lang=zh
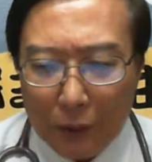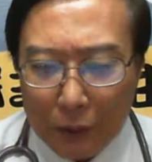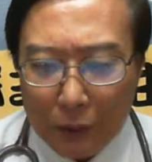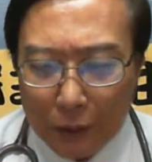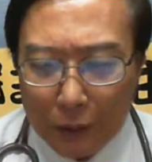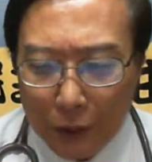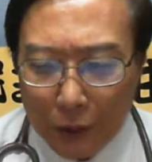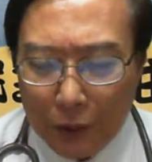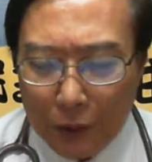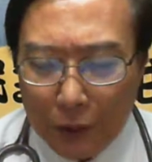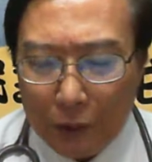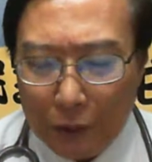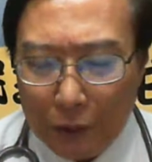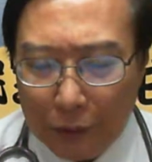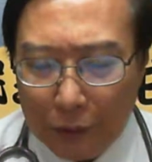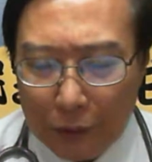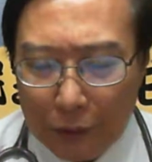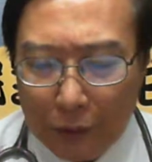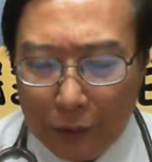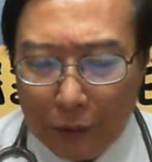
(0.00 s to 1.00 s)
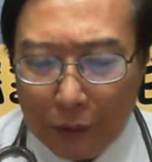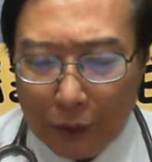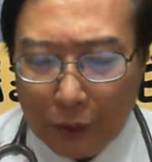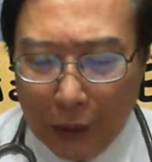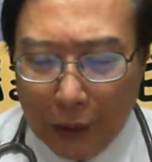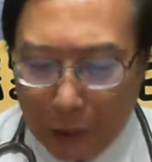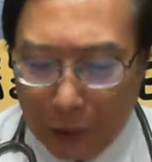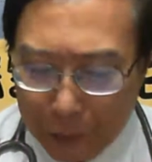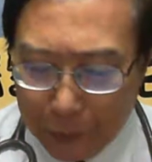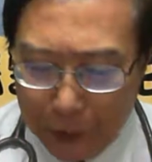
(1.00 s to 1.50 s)
所以
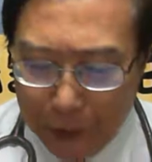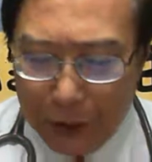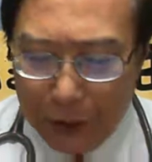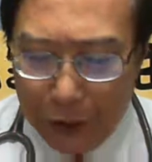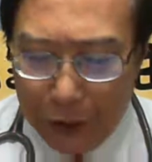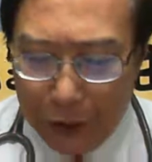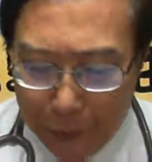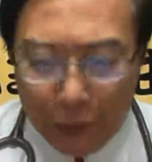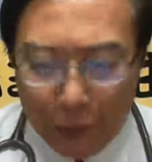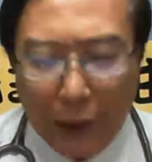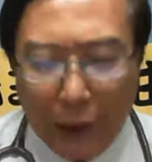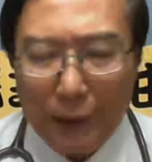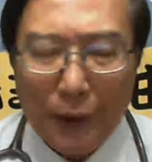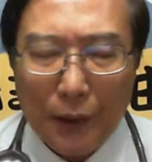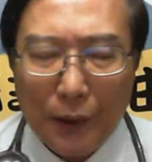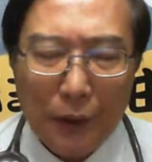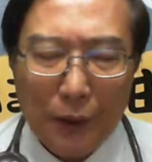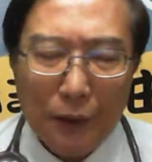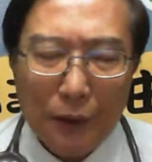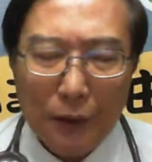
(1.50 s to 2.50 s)
老天有眼呐，